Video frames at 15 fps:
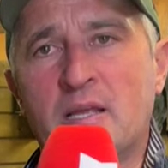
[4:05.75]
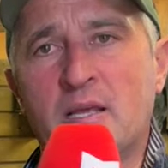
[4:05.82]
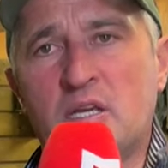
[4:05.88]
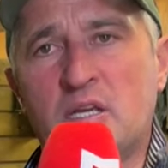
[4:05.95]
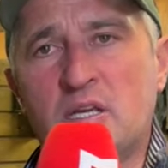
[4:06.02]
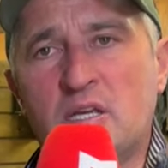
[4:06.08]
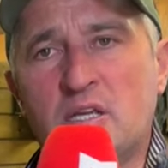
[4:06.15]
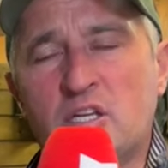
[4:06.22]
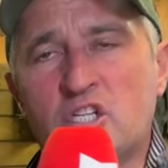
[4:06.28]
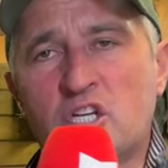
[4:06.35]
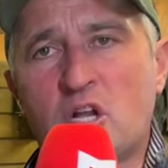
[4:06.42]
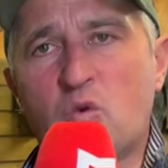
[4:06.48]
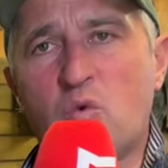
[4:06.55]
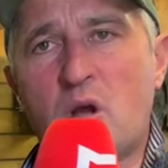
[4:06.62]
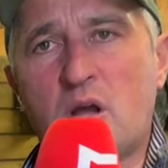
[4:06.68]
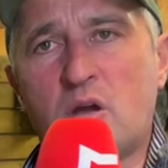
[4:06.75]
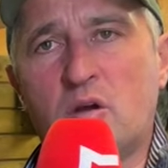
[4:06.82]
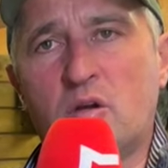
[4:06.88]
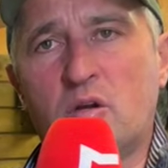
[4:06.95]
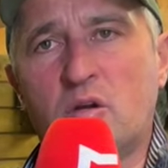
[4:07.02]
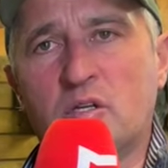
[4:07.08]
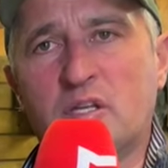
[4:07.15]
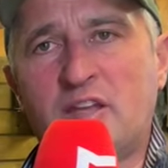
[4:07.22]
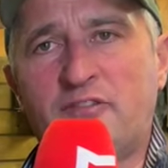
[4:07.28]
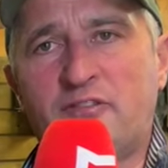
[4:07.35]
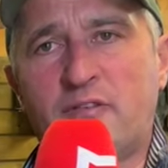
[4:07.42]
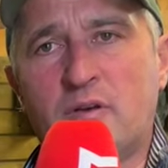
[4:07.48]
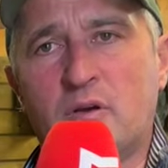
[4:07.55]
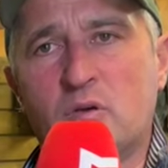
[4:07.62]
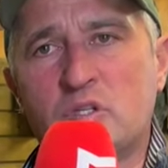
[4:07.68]
Et Jaguar euh,
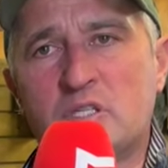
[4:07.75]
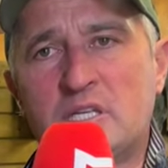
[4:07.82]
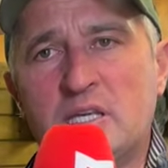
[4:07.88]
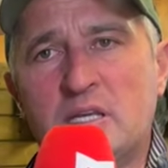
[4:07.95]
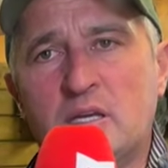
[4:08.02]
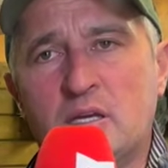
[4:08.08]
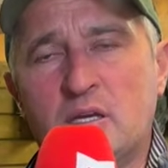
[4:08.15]
Griff Griffe aussi.